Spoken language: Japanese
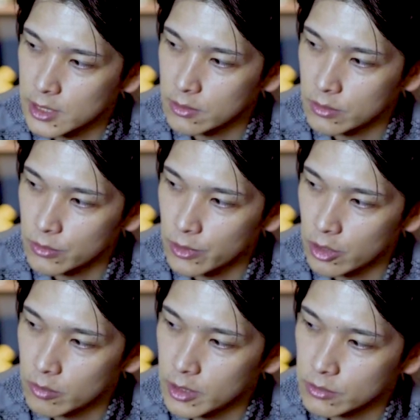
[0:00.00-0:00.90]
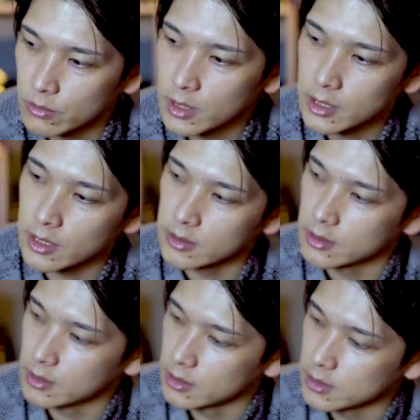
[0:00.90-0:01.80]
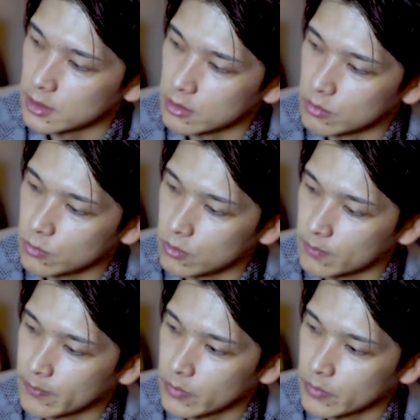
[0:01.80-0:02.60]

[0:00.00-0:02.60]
角に親指が届かなかったんですけれども、